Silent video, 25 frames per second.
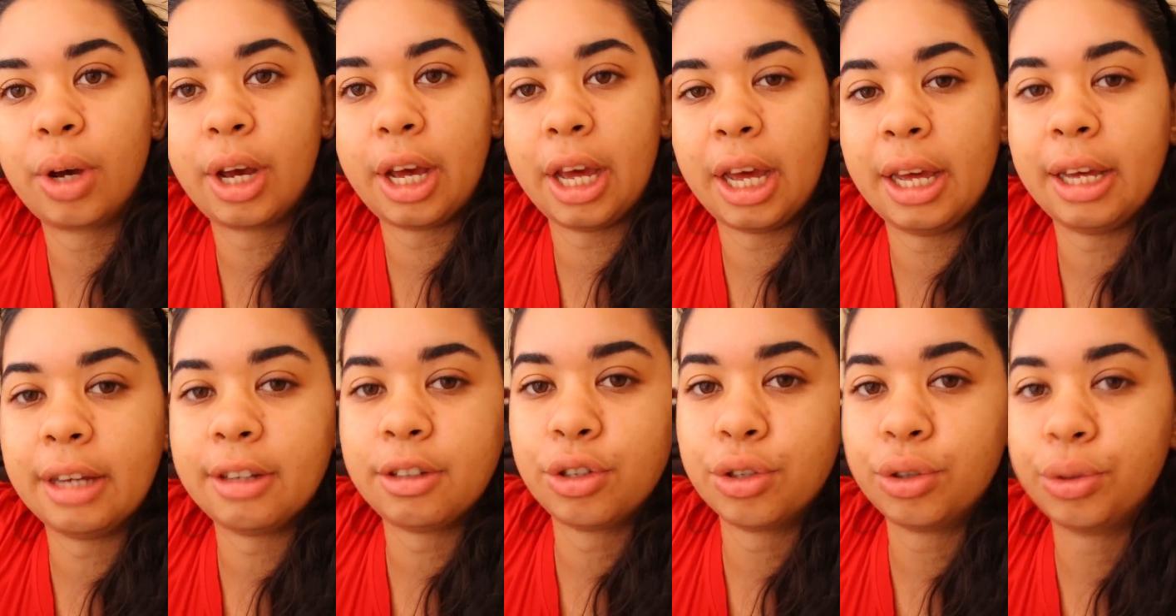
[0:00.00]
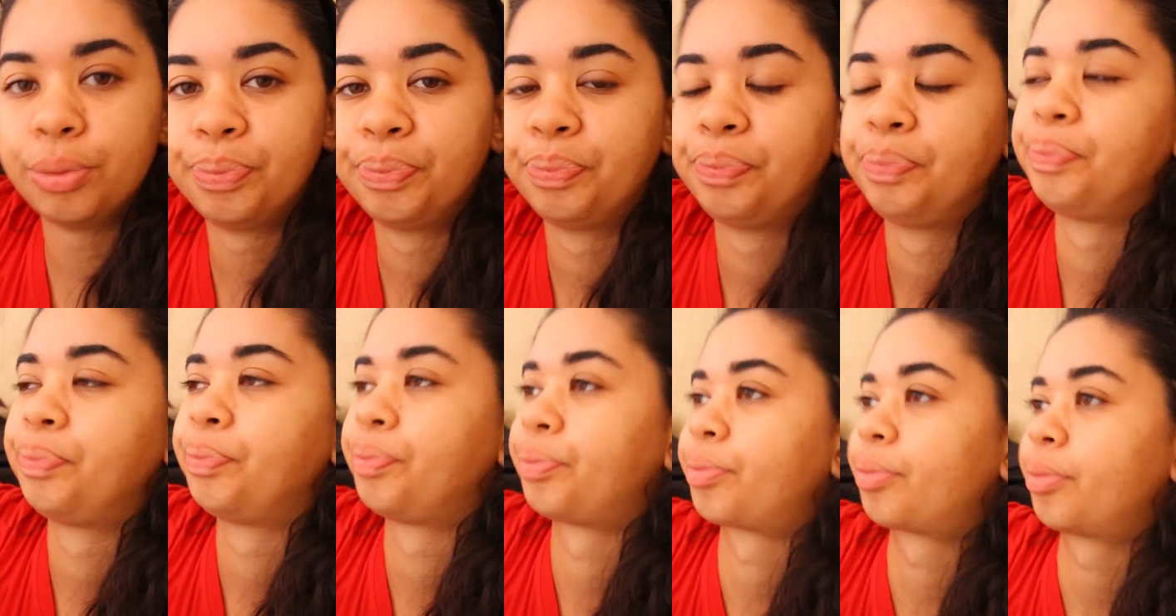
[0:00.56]
o queijo
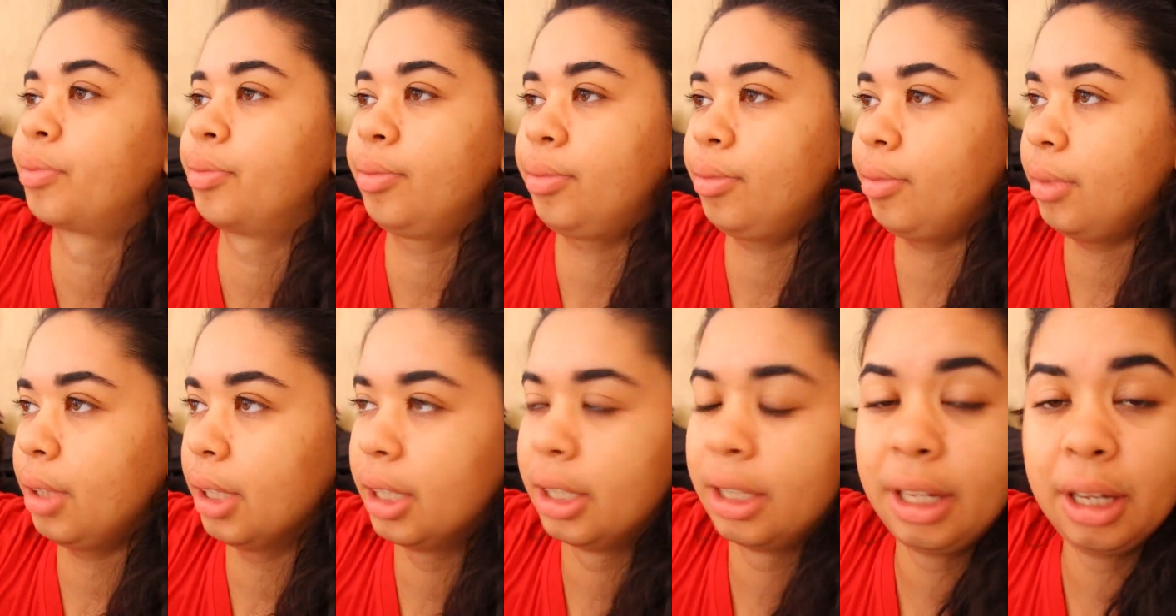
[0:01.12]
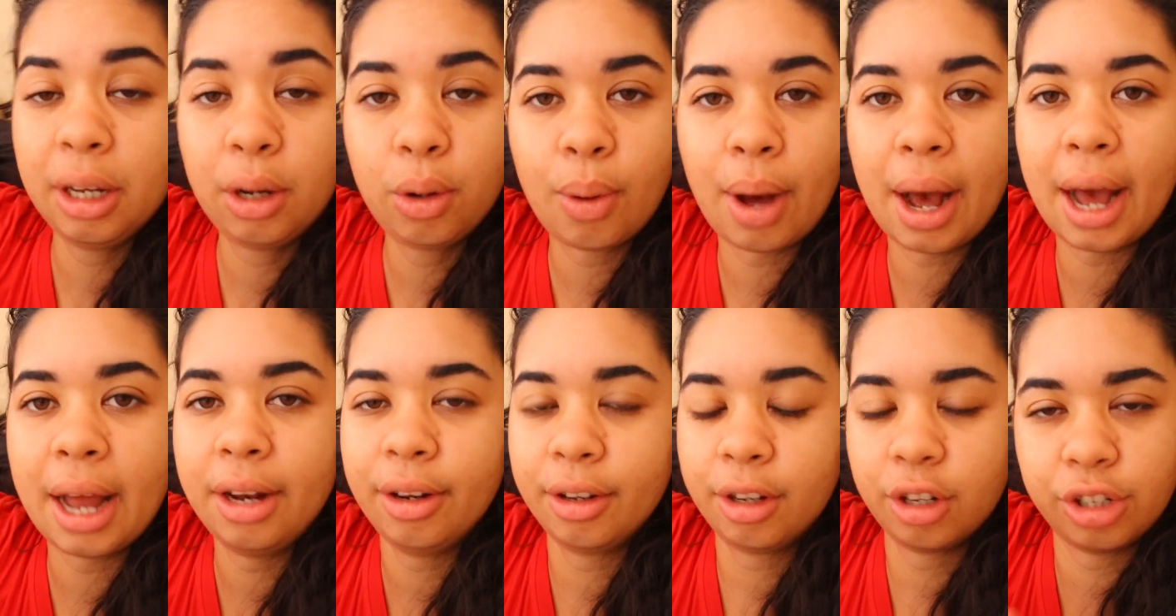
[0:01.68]
de coalho,